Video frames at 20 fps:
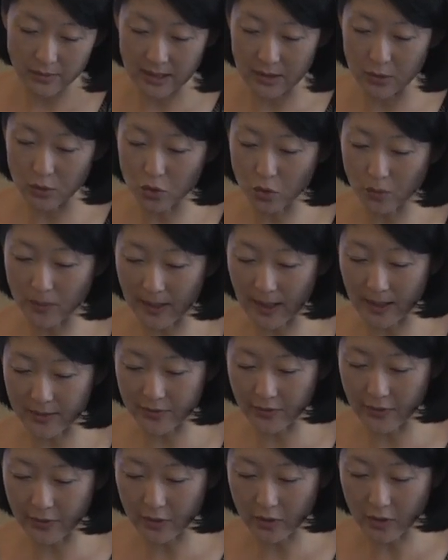des deux
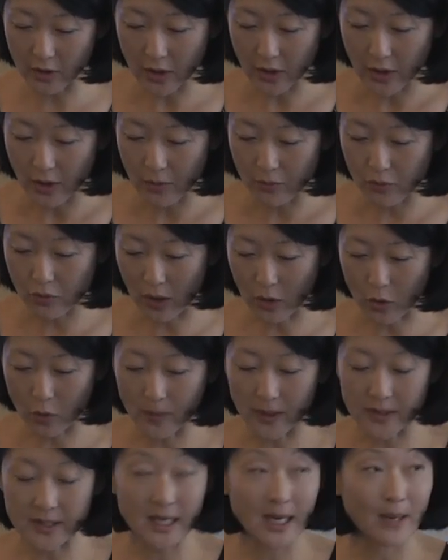opérateurs pour
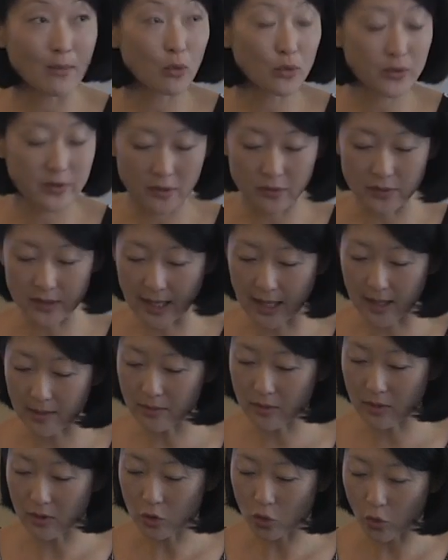accompagner la montée en
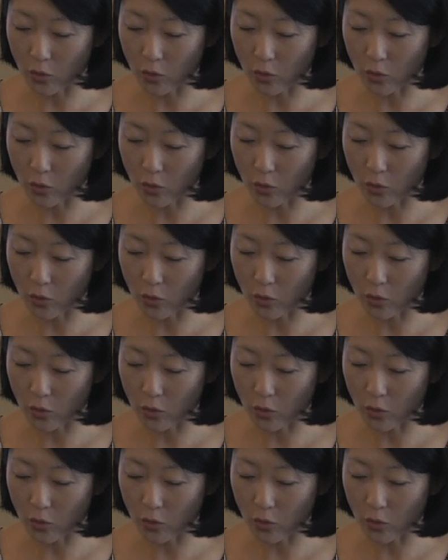gamme,